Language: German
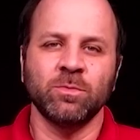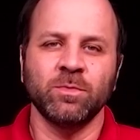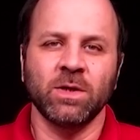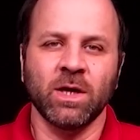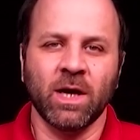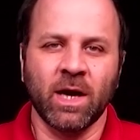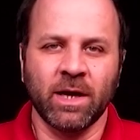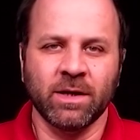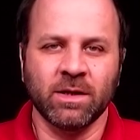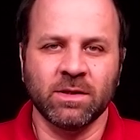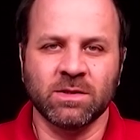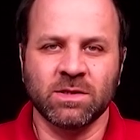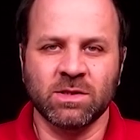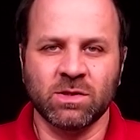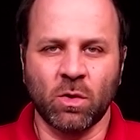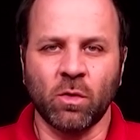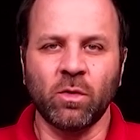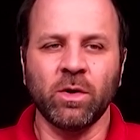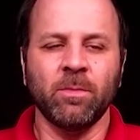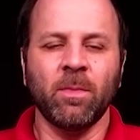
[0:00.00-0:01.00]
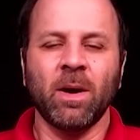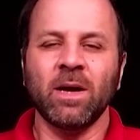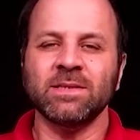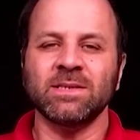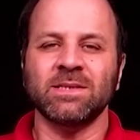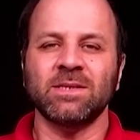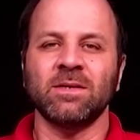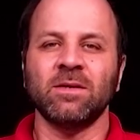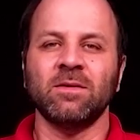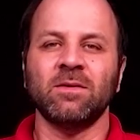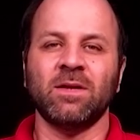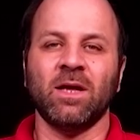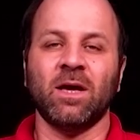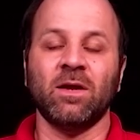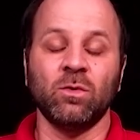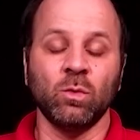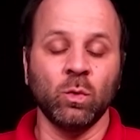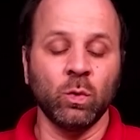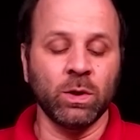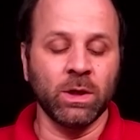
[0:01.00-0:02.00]
ihr einen Story Master, der
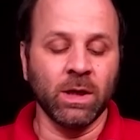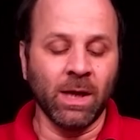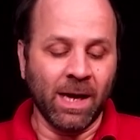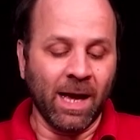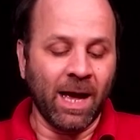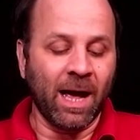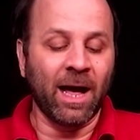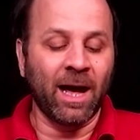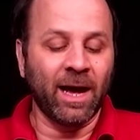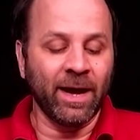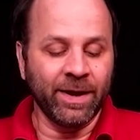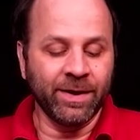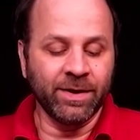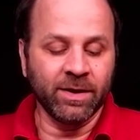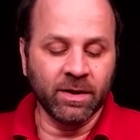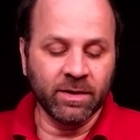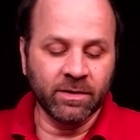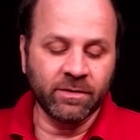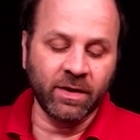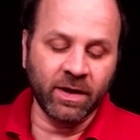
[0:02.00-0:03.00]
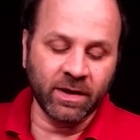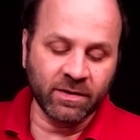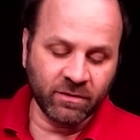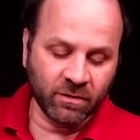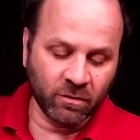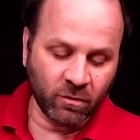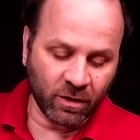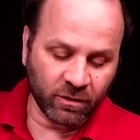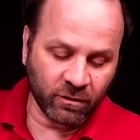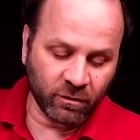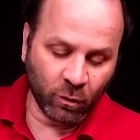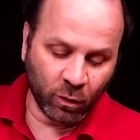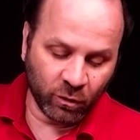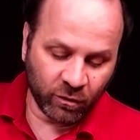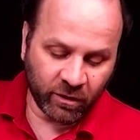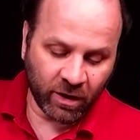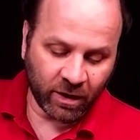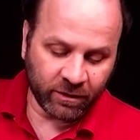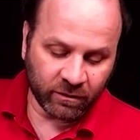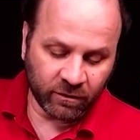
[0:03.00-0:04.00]
nun eine der
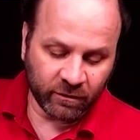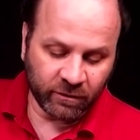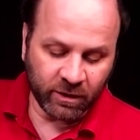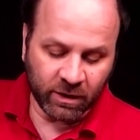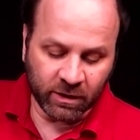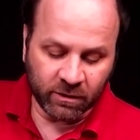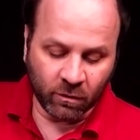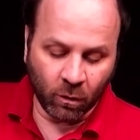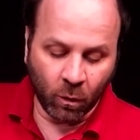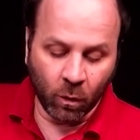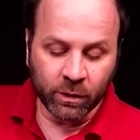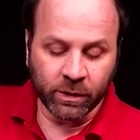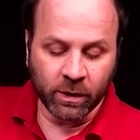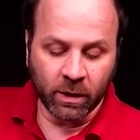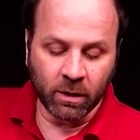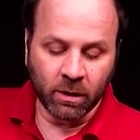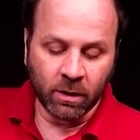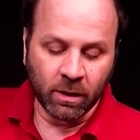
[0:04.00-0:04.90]
Situationskarten zieht oder